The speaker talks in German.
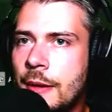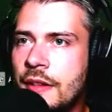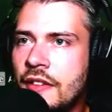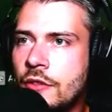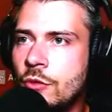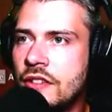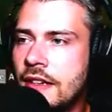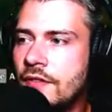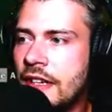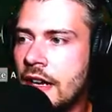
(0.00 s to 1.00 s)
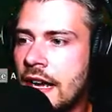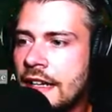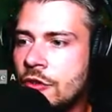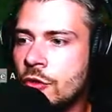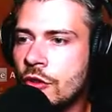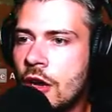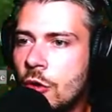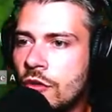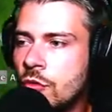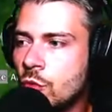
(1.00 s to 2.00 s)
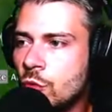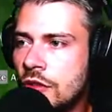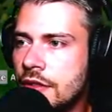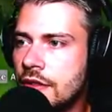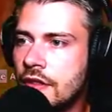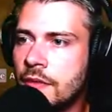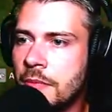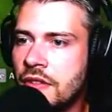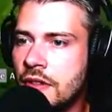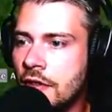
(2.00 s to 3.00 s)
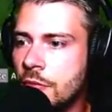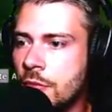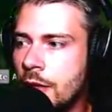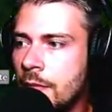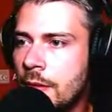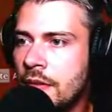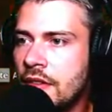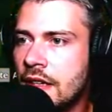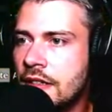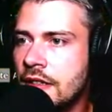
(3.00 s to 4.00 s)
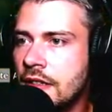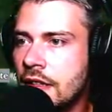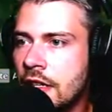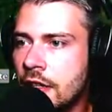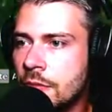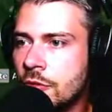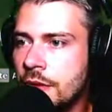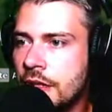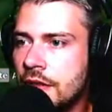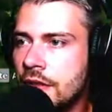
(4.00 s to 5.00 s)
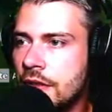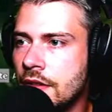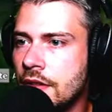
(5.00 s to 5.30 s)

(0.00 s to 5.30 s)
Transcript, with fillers: Wir haben jetzt natürlich weder Eiktür noch ausgeruht. Das ist ein bisschen das Problem, wenn man es gleich hintereinander probiert.